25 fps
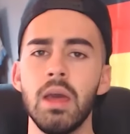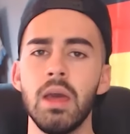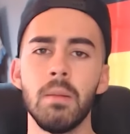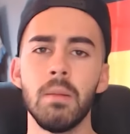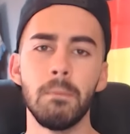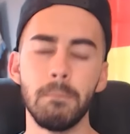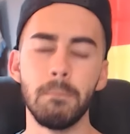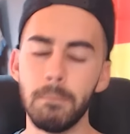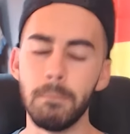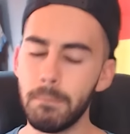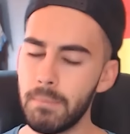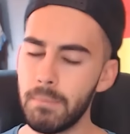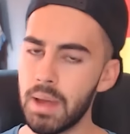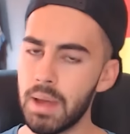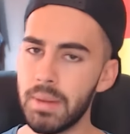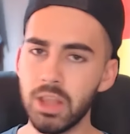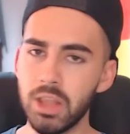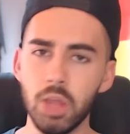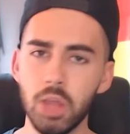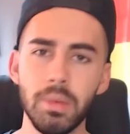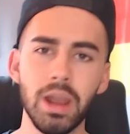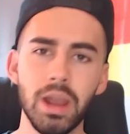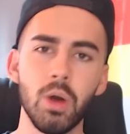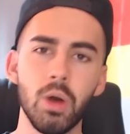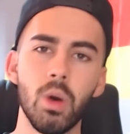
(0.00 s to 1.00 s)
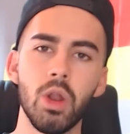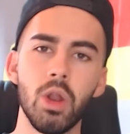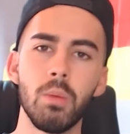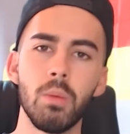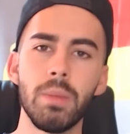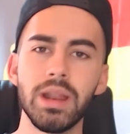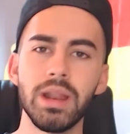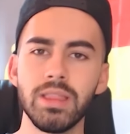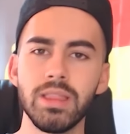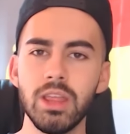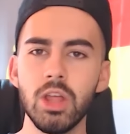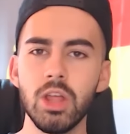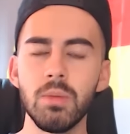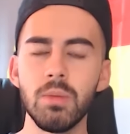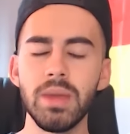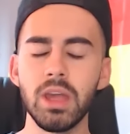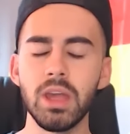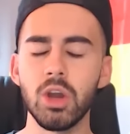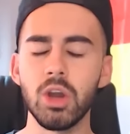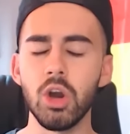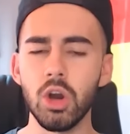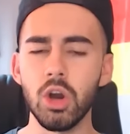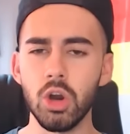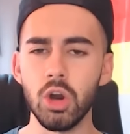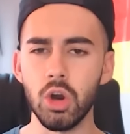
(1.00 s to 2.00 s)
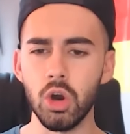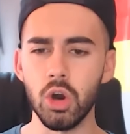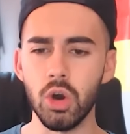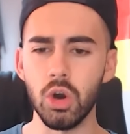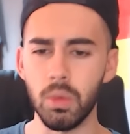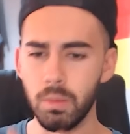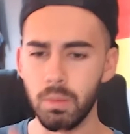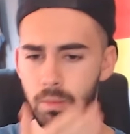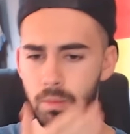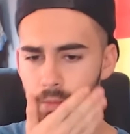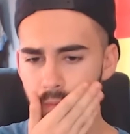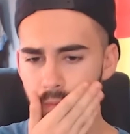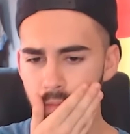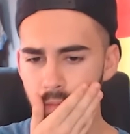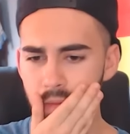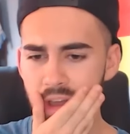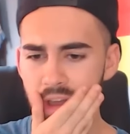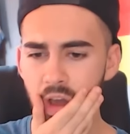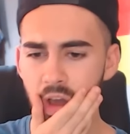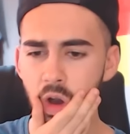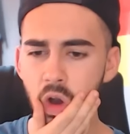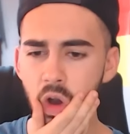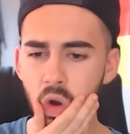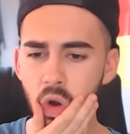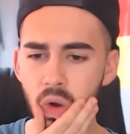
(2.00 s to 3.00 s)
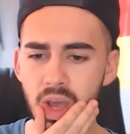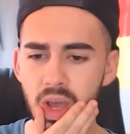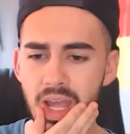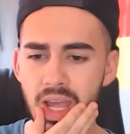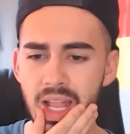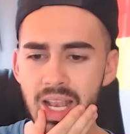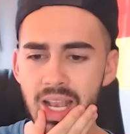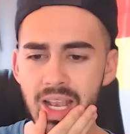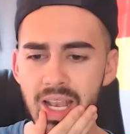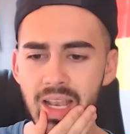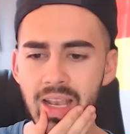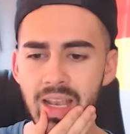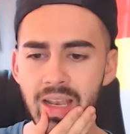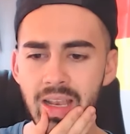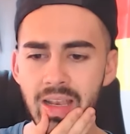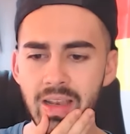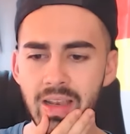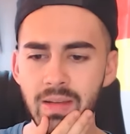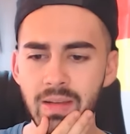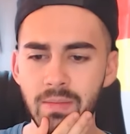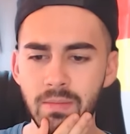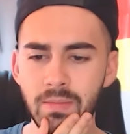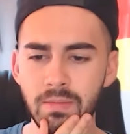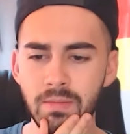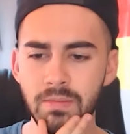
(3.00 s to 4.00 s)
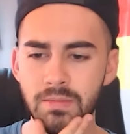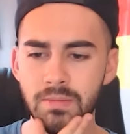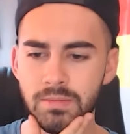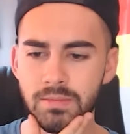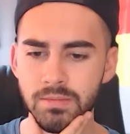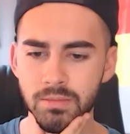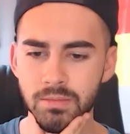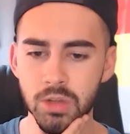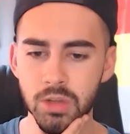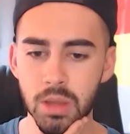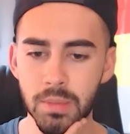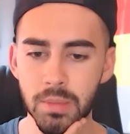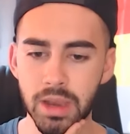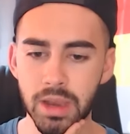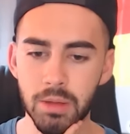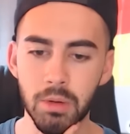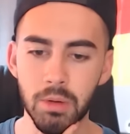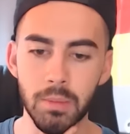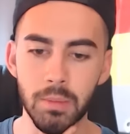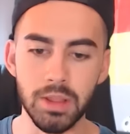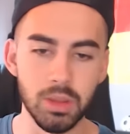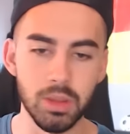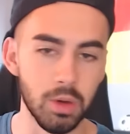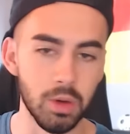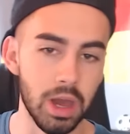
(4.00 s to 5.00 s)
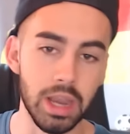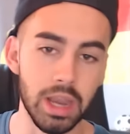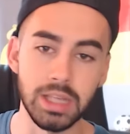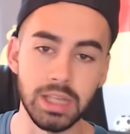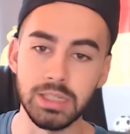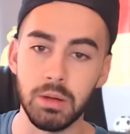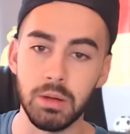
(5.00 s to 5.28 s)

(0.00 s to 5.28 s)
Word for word: me meto para jugar un partido, me cojo, mm, me cojo el pues a mira un momento, ahora se me